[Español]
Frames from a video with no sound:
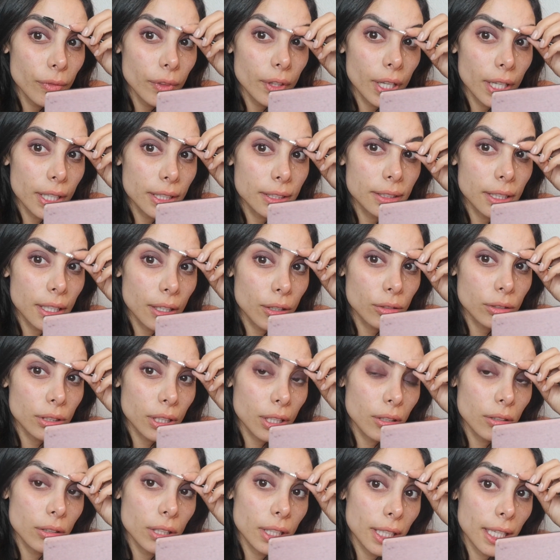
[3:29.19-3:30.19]
este, en los que
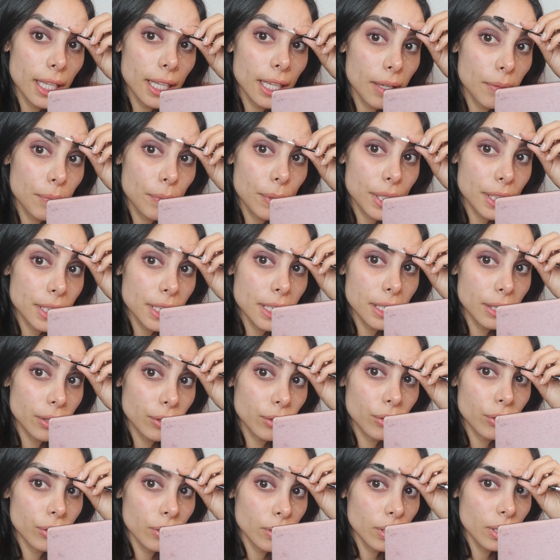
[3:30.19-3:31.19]
no te quedan
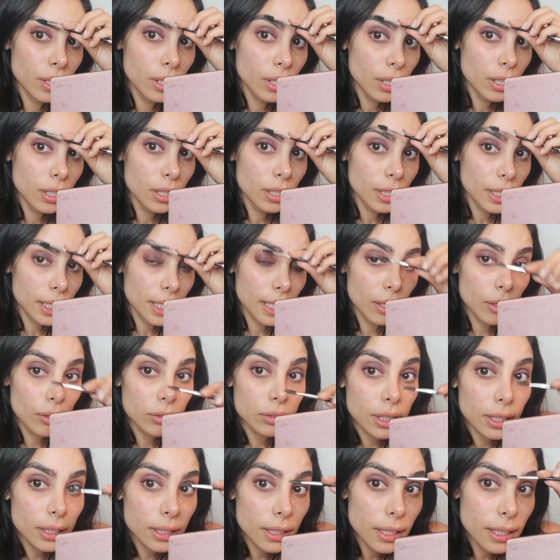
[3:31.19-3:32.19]
bellito y los
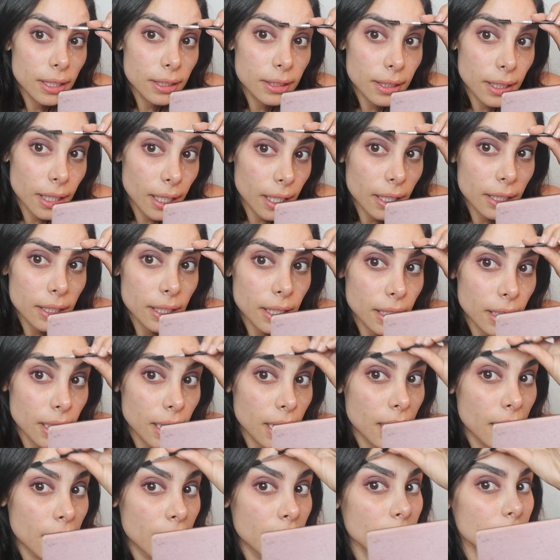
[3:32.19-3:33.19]
que tienes que
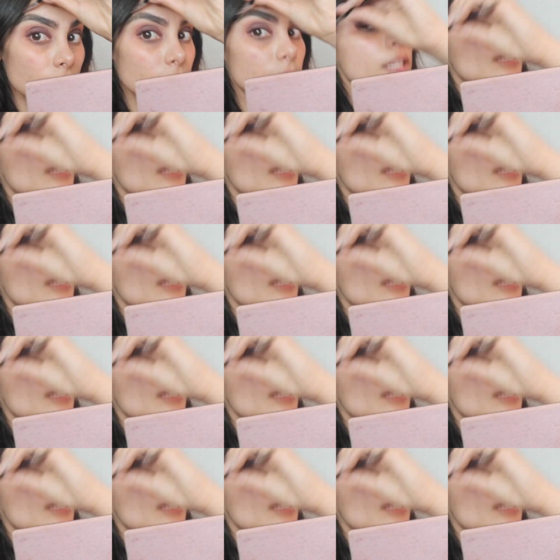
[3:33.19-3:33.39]
rellenar